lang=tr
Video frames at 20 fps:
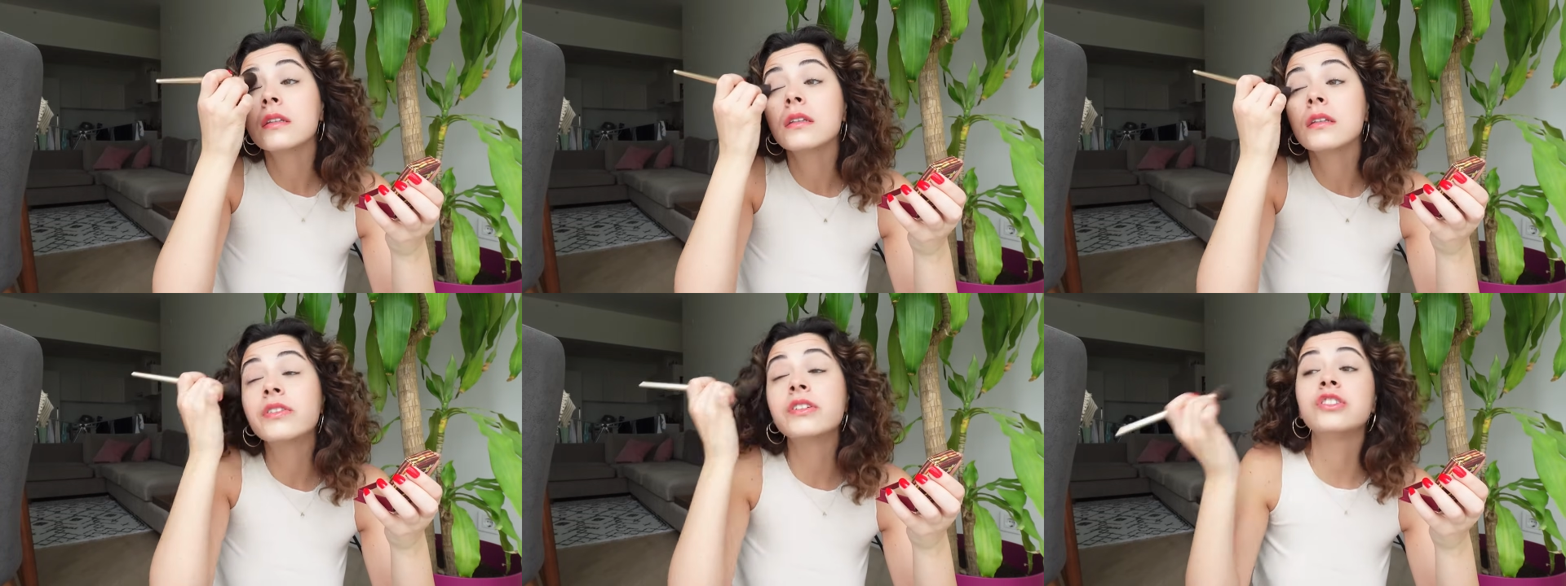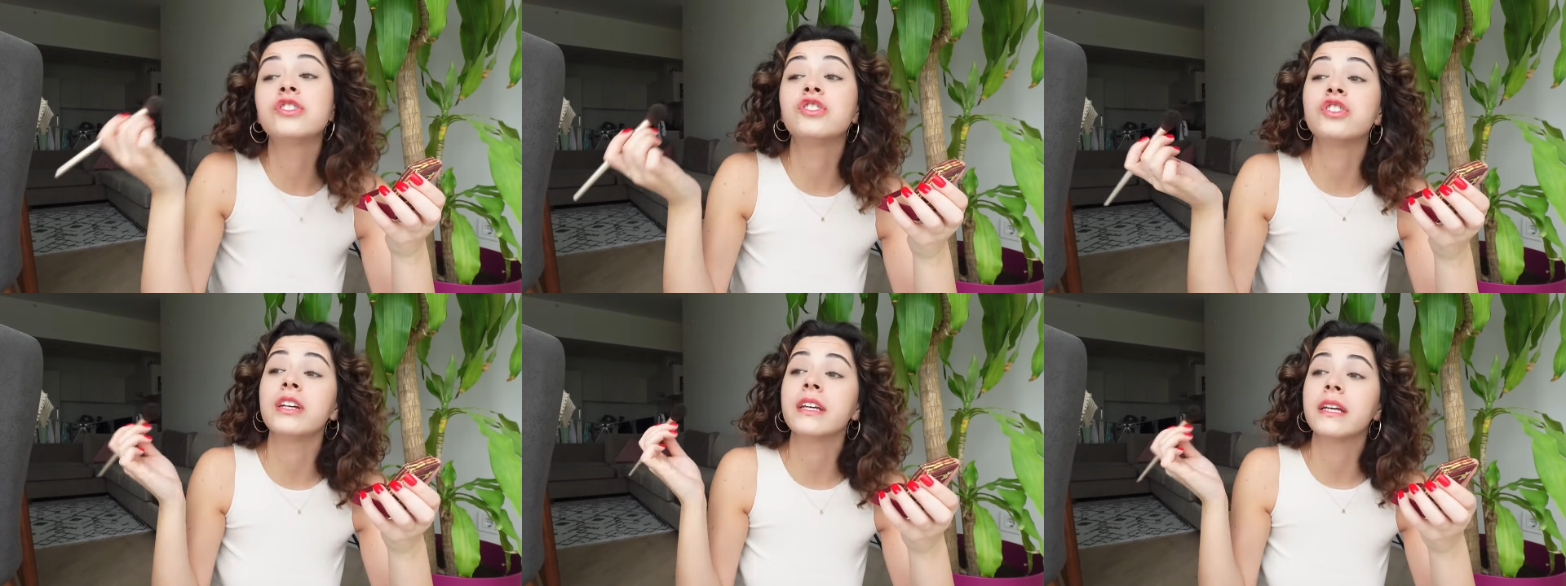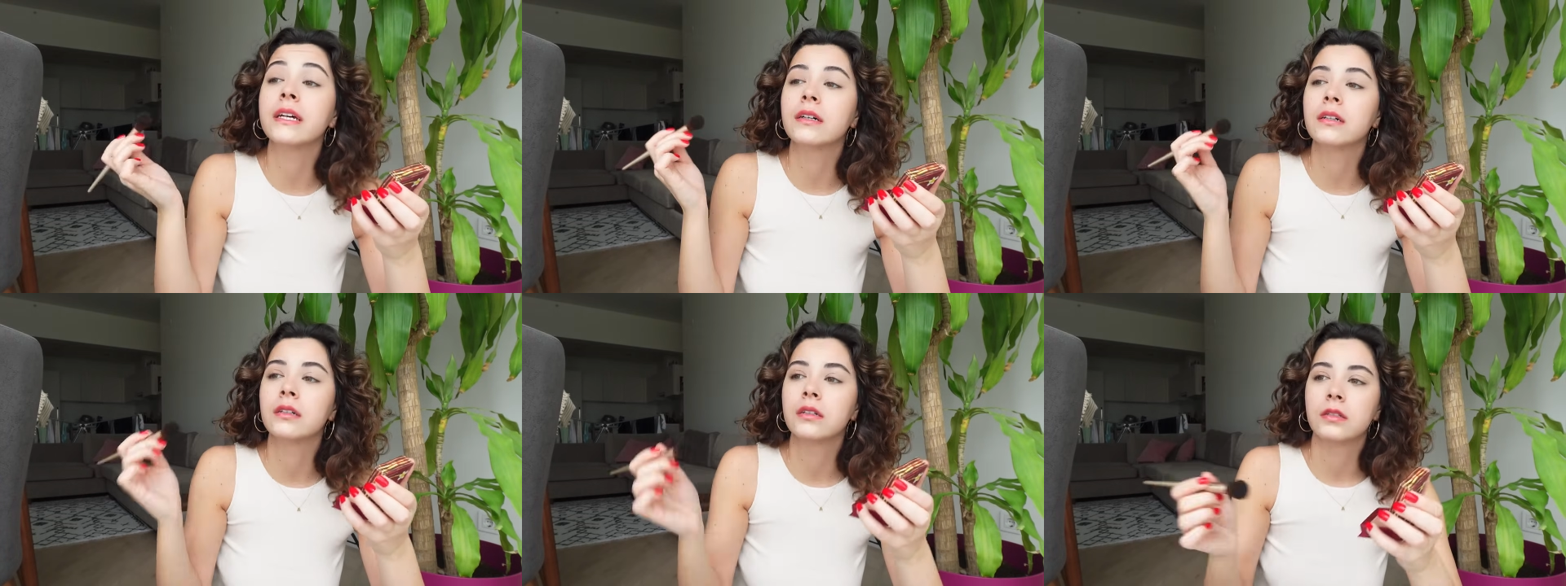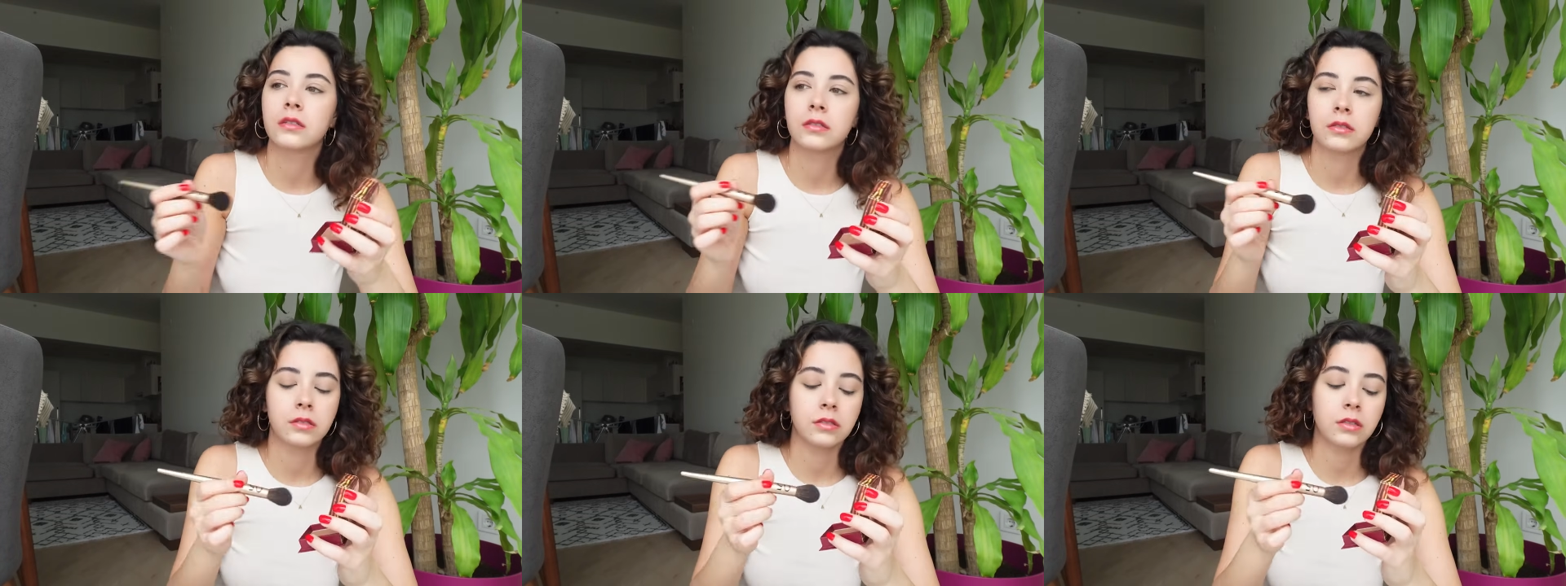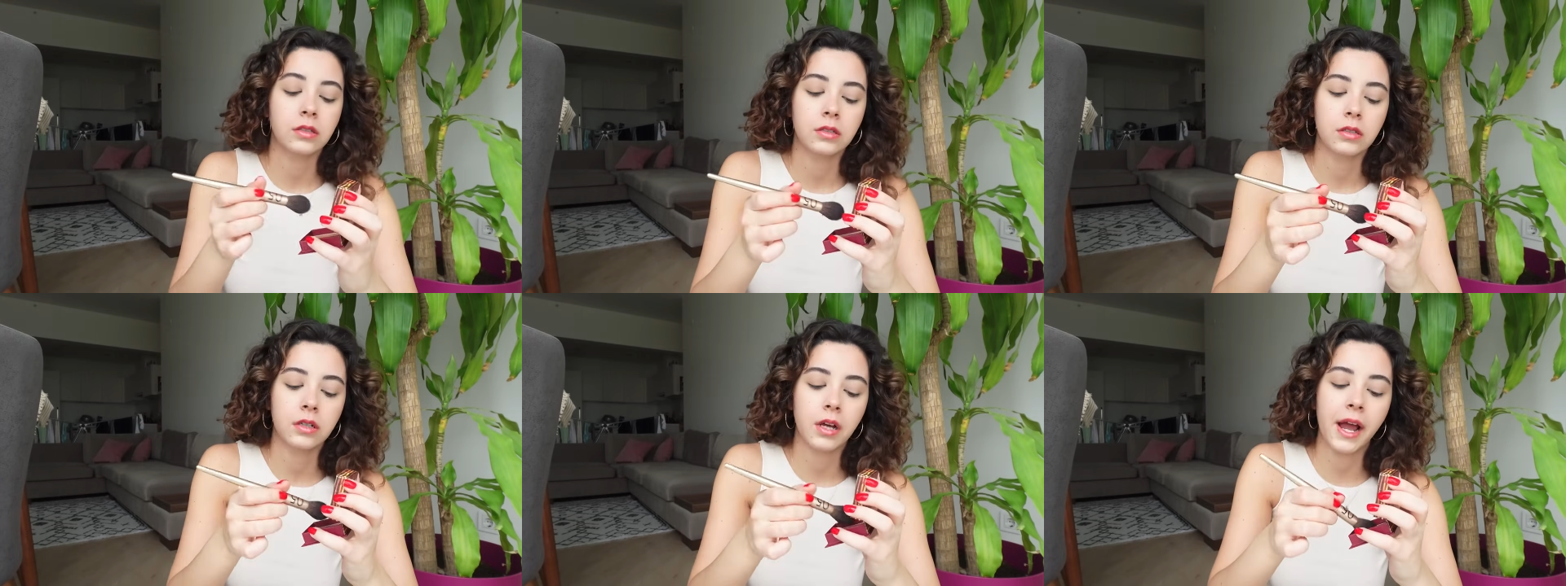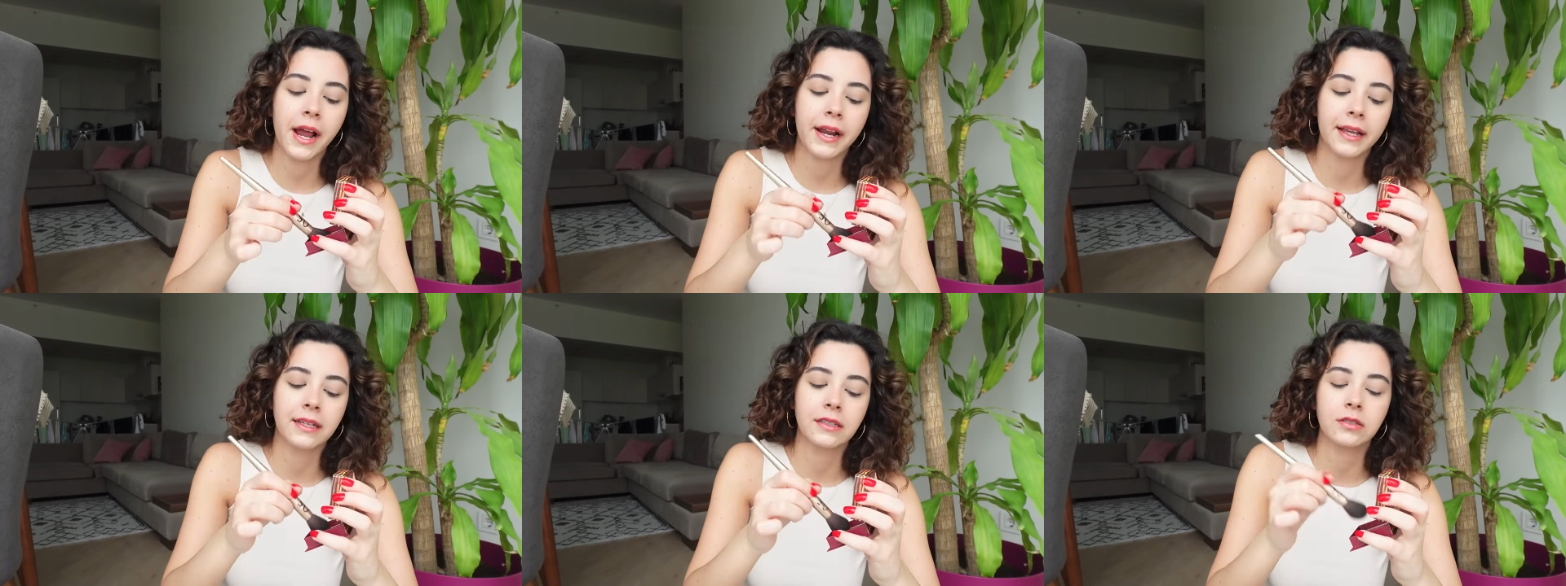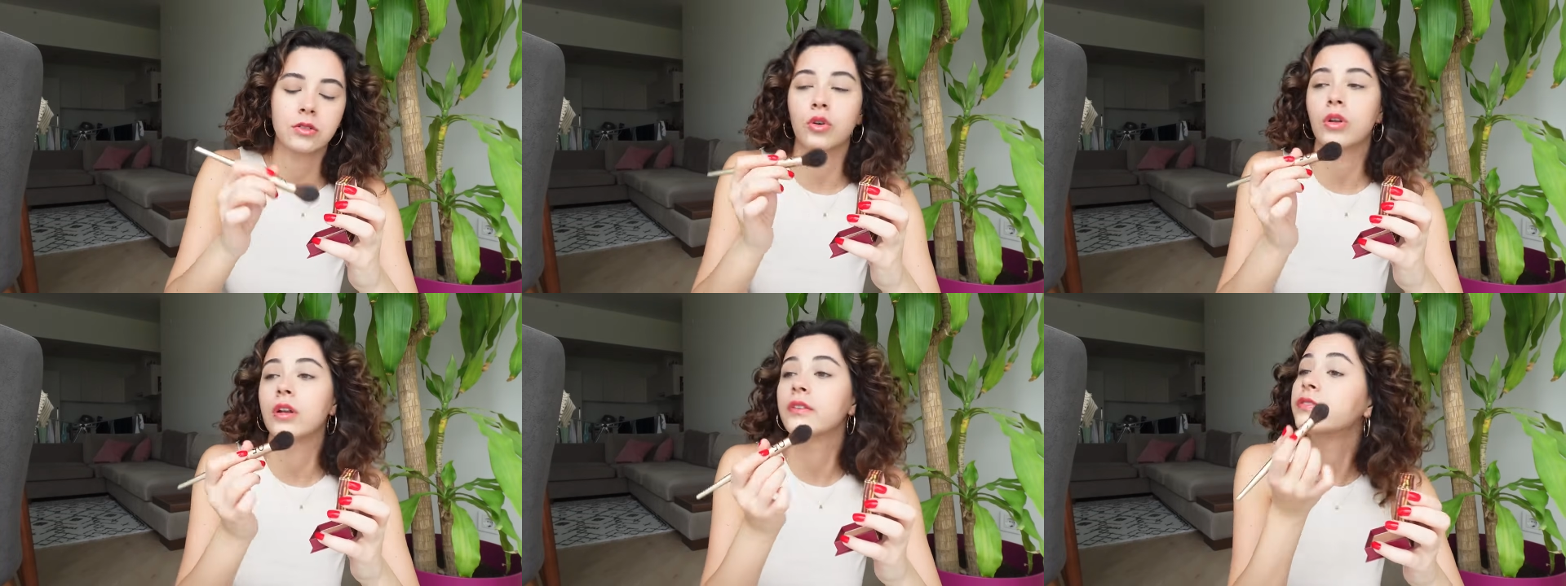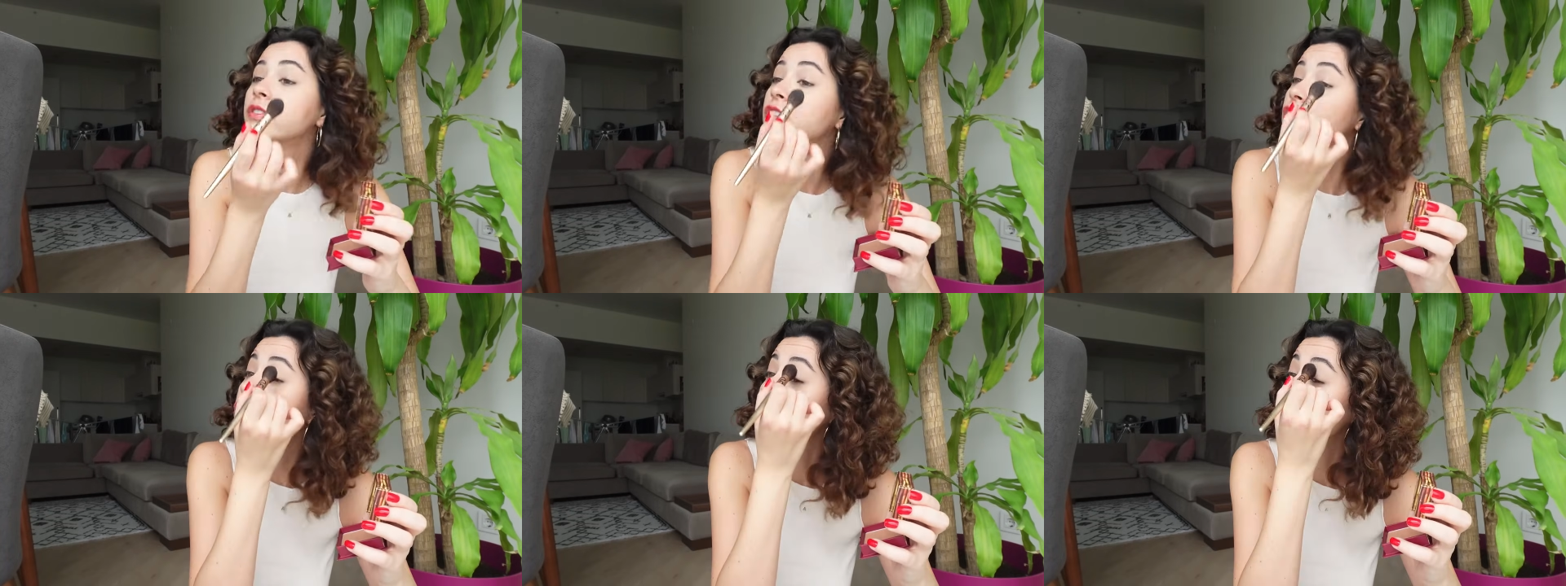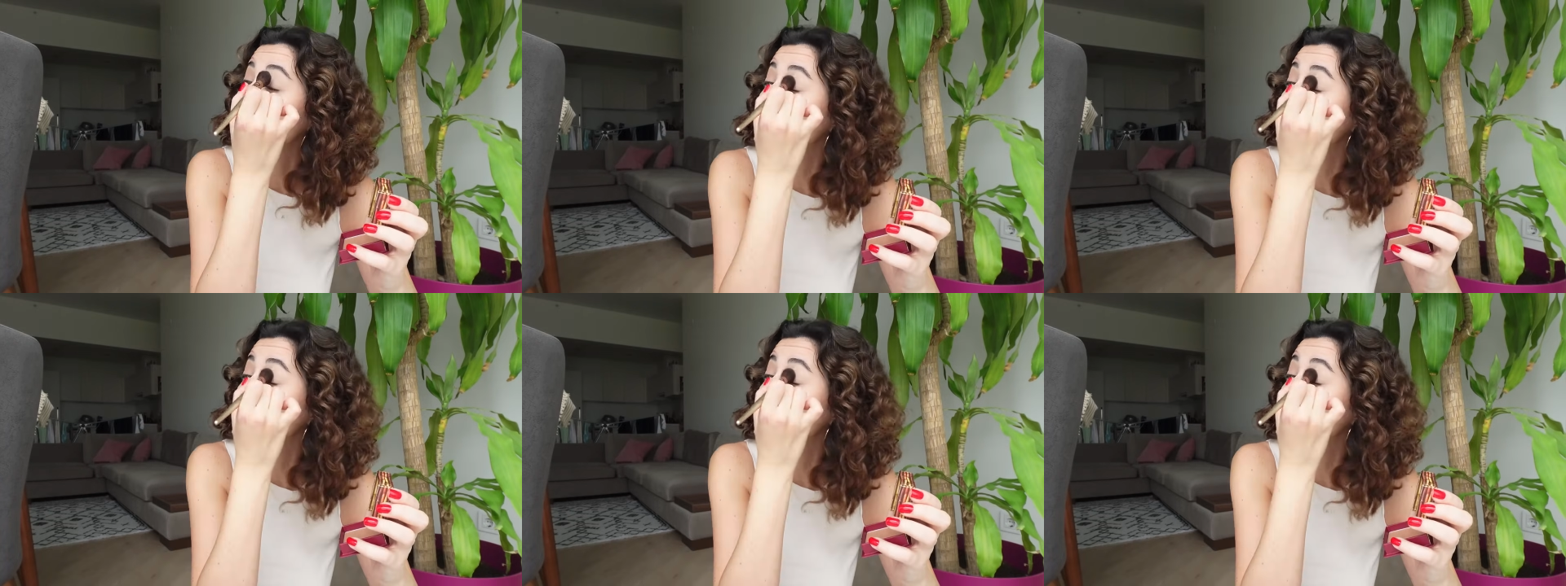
fırçayı. Herkes öyle fırça